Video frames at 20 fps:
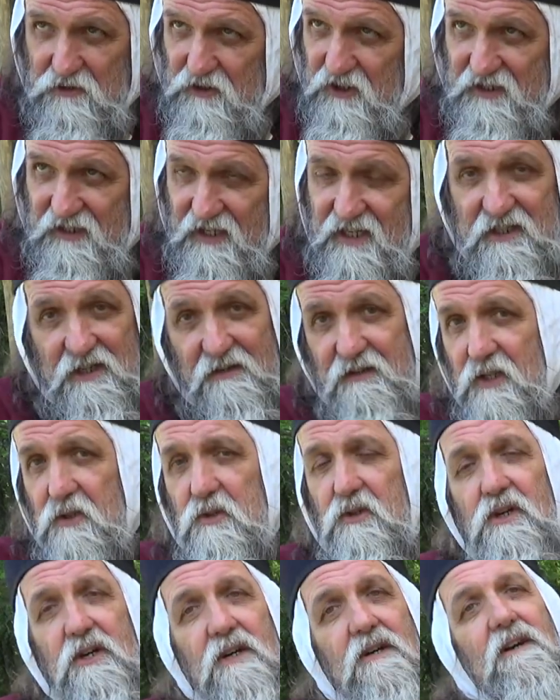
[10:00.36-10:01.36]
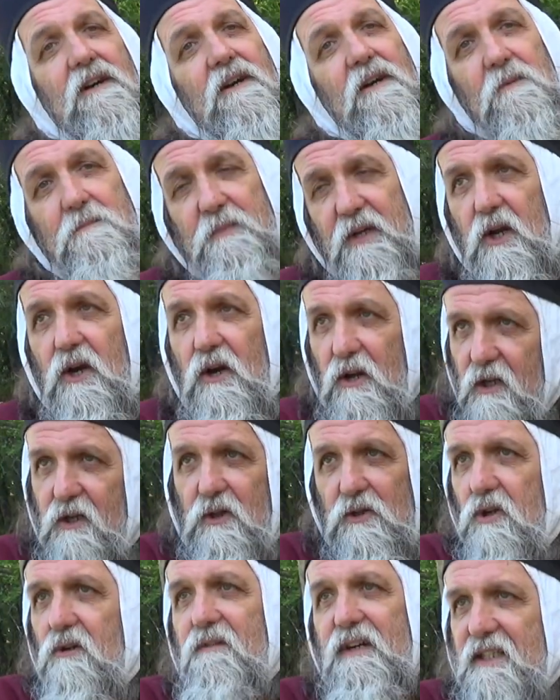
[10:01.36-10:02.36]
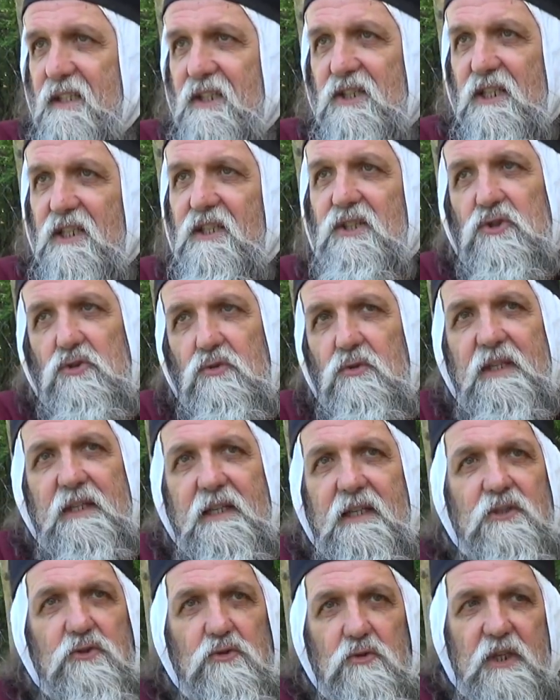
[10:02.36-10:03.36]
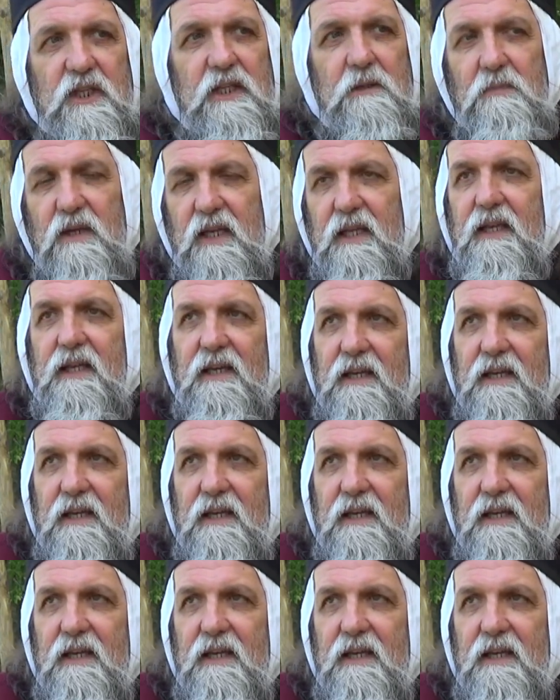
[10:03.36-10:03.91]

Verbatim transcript: che... cosa stava scrivendo o no, sì. però le ho trovate scritte su, eh, su libri